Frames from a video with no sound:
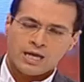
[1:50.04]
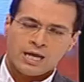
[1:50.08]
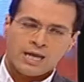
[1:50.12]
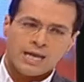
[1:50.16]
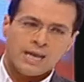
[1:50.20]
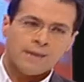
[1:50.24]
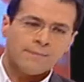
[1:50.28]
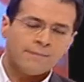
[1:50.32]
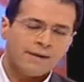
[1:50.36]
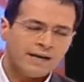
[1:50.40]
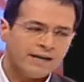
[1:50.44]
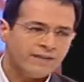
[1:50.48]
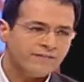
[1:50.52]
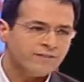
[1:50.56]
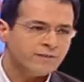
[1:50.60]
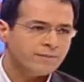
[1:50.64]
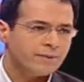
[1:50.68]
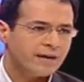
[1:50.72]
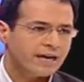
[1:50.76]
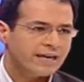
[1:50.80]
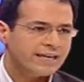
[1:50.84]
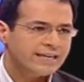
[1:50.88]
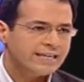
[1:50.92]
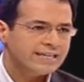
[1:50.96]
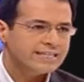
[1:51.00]
لما عرفت
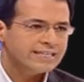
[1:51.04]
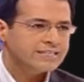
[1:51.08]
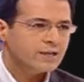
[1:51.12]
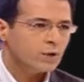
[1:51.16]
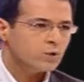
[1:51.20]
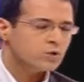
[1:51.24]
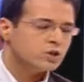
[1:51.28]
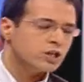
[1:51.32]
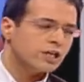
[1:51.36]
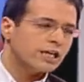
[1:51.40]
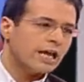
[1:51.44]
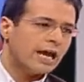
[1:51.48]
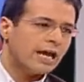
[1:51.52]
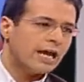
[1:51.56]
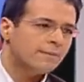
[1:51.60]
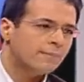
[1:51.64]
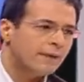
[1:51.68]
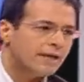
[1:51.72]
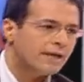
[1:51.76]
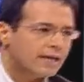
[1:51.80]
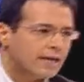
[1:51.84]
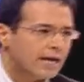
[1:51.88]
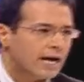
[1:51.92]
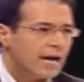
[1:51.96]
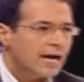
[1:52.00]
بخيانة زوجك
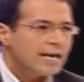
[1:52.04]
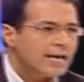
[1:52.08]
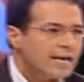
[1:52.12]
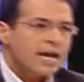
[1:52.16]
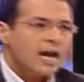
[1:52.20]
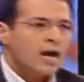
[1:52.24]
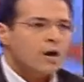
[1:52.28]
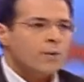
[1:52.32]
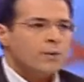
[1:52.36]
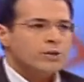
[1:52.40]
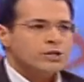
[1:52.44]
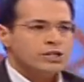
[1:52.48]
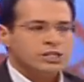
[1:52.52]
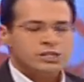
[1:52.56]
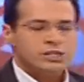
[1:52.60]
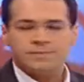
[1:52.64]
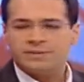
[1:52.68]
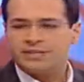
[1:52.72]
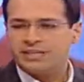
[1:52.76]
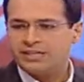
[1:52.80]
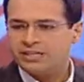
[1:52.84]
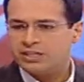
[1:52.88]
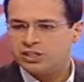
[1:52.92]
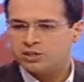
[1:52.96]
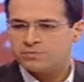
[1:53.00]
المرأة أي هواجس
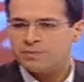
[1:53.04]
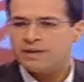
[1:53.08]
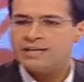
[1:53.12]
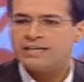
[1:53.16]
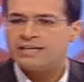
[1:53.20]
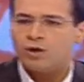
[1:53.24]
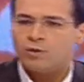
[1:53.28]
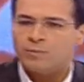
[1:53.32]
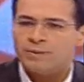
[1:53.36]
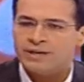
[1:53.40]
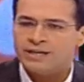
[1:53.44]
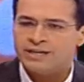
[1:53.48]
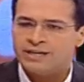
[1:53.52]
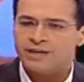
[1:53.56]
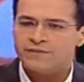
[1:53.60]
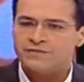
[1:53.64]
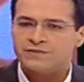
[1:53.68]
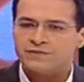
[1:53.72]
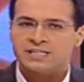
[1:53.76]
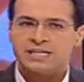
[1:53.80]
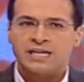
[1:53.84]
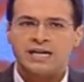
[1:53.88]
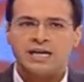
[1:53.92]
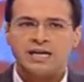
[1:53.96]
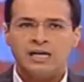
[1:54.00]
بتعيش بينها وبين
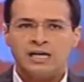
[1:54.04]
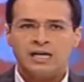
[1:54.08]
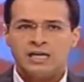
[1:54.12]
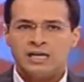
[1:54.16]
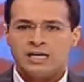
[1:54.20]
نفسها